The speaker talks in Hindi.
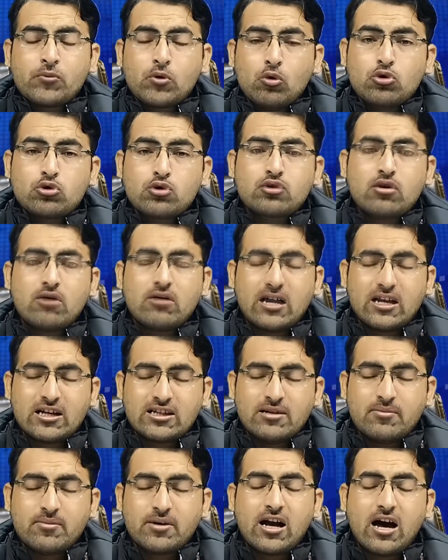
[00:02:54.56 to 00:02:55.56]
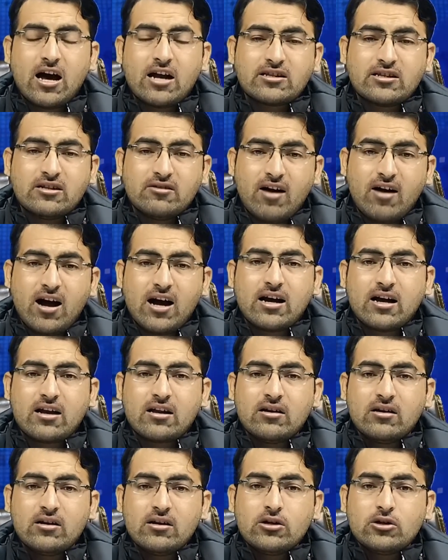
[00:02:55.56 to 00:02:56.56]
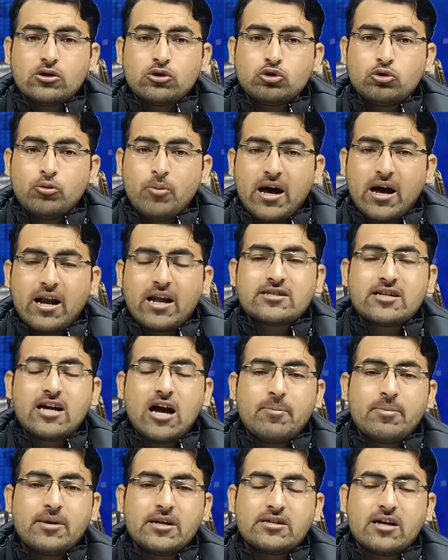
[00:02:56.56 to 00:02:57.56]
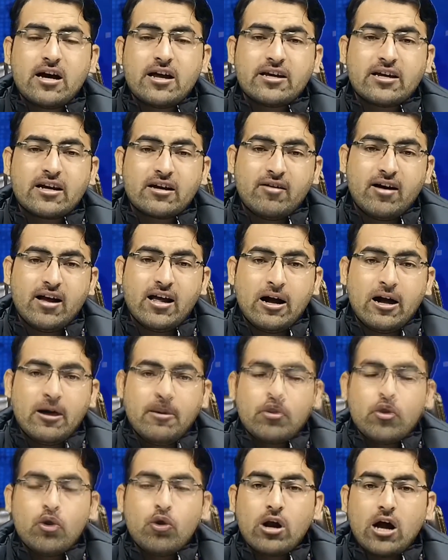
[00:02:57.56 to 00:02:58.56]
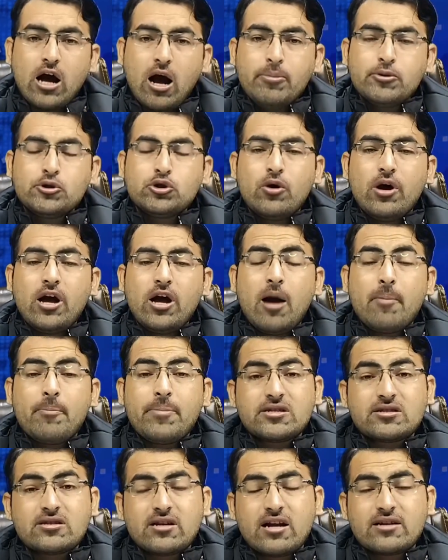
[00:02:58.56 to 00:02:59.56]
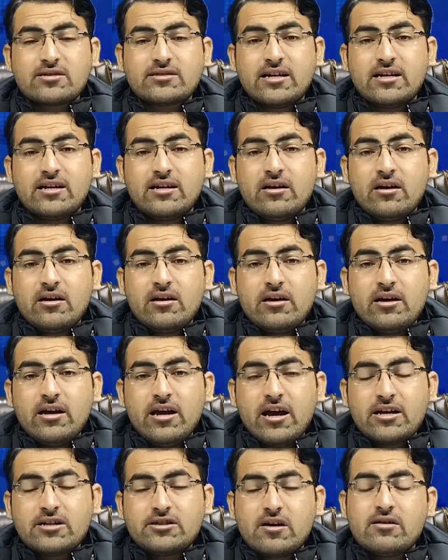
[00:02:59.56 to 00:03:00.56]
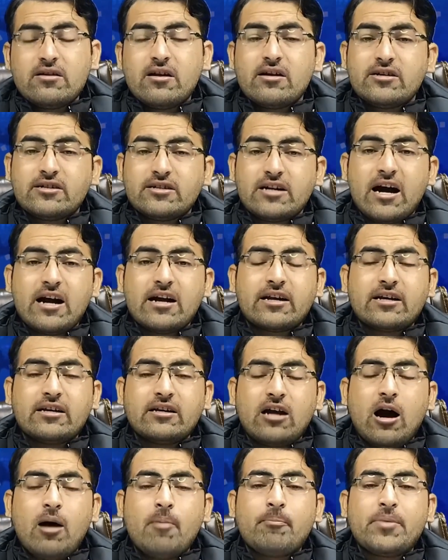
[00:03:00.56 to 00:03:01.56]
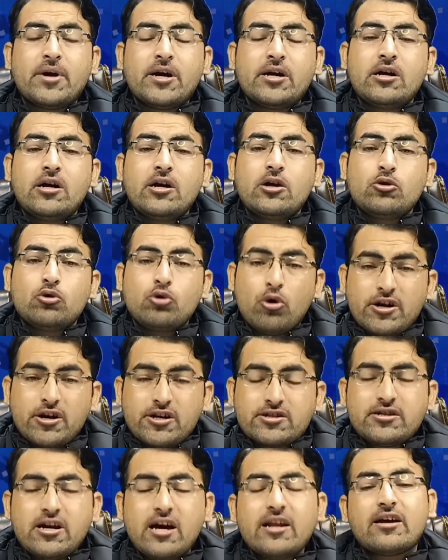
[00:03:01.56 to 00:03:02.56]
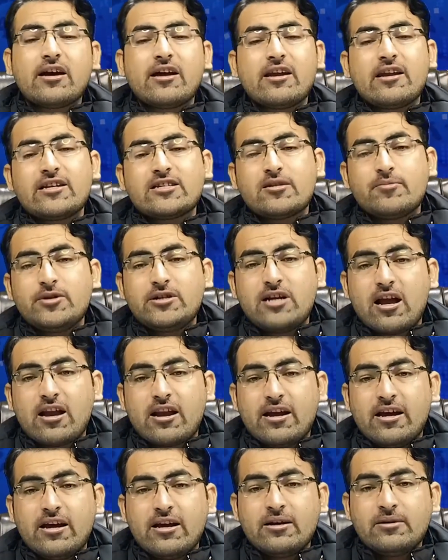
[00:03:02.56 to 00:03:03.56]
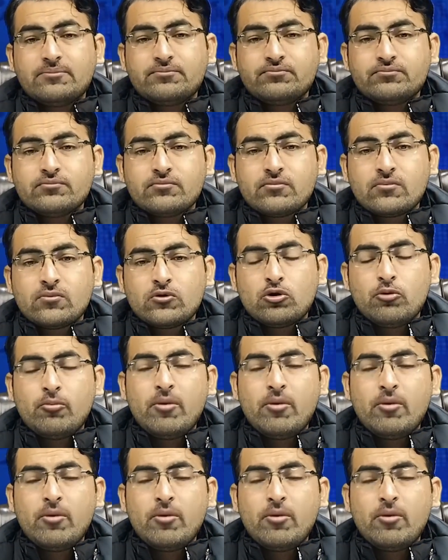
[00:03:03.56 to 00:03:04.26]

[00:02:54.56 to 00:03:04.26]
उसको कदम करार दिलवा कर दोबारा से आपने जारी करवाया और अब जो है आप इस तरह से एक जनरल रिटायर्ड के नाम पे नोटिस जारी करने से भी डर रहे हैं तो